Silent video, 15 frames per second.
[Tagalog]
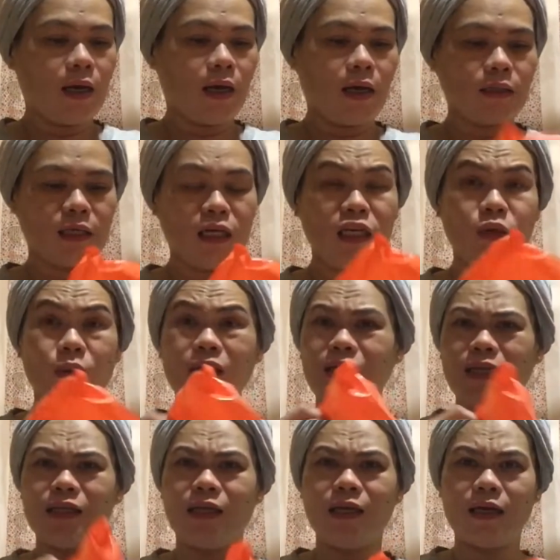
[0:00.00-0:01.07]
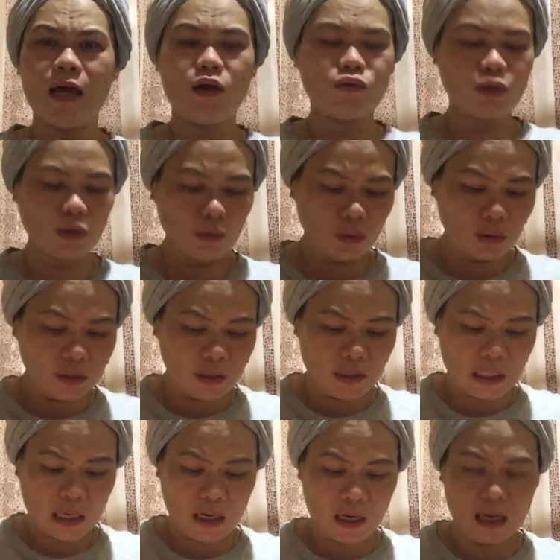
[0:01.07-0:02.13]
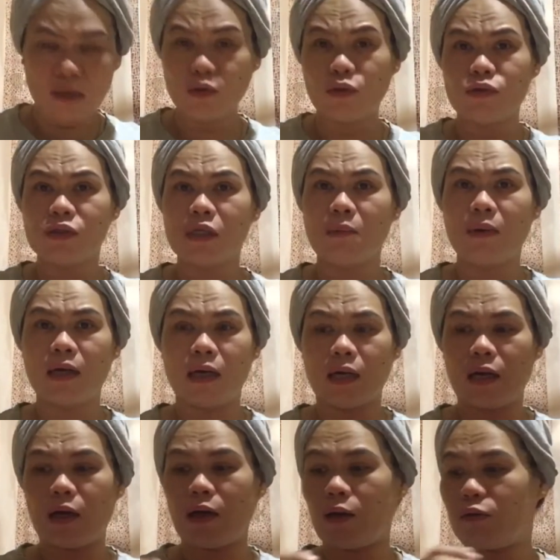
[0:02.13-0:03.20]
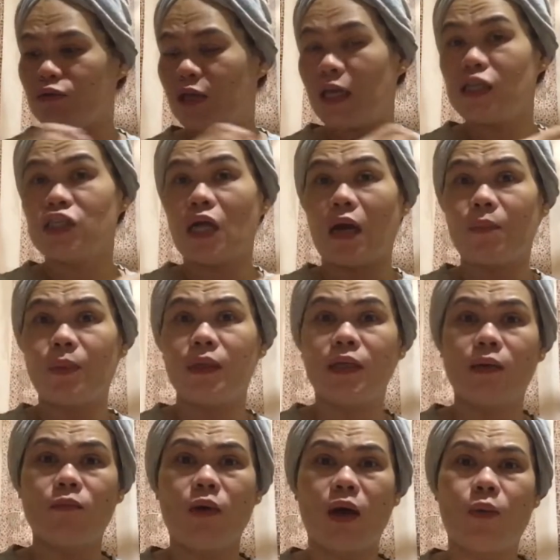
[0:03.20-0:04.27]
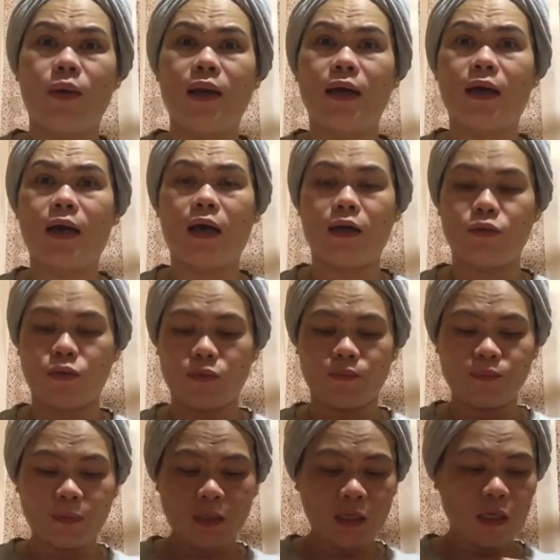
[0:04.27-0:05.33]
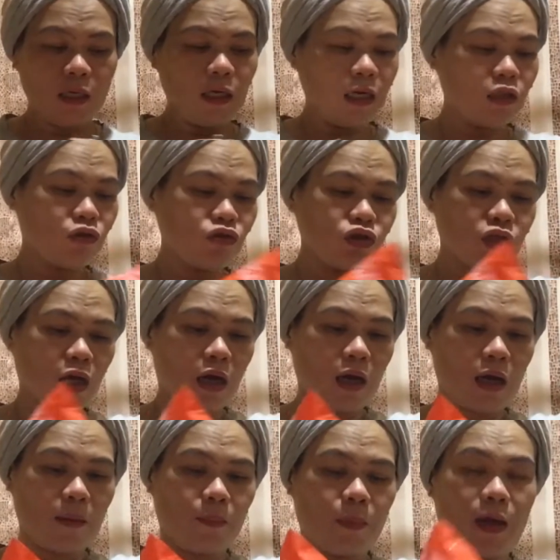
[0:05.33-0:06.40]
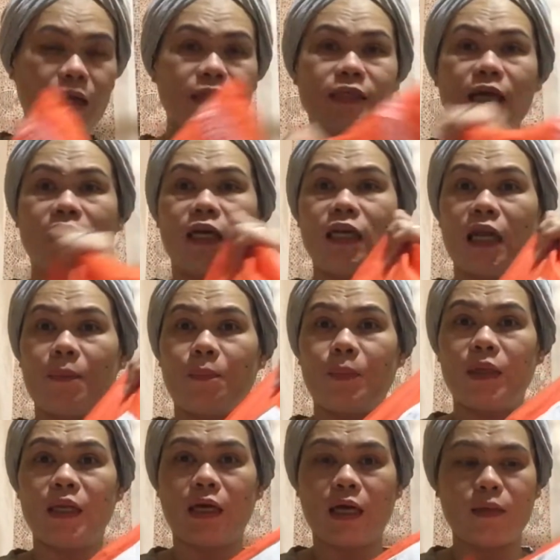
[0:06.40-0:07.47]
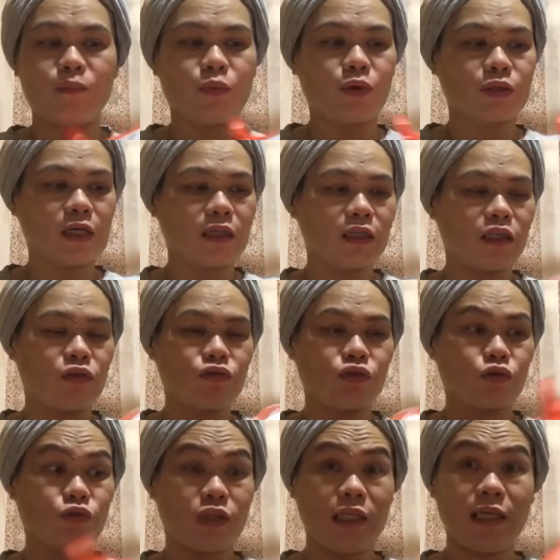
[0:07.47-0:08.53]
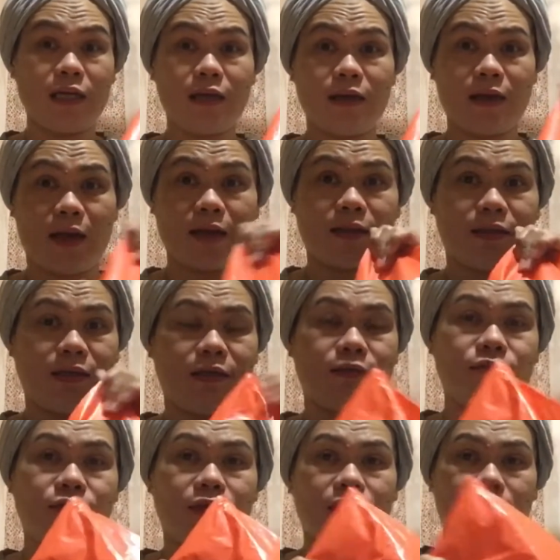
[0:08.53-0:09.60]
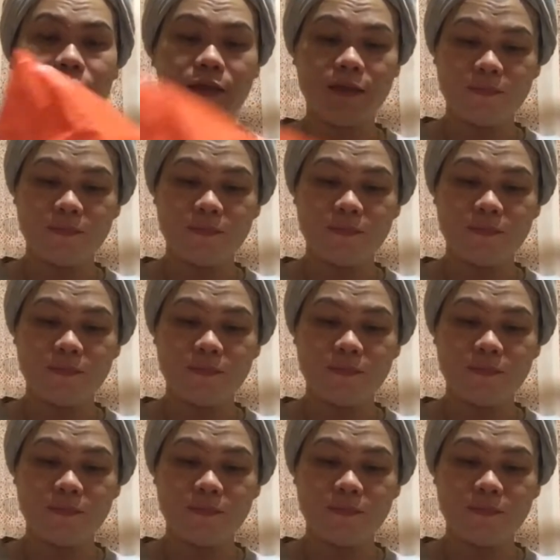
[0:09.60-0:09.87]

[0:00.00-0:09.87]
At anyway, hindi talaga ako nag-order sa, ano, sa mga online shopping ng mga walang kaano. Ito siya, para sa akin na pinaka-important dito. So, tingnan na natin. Okay?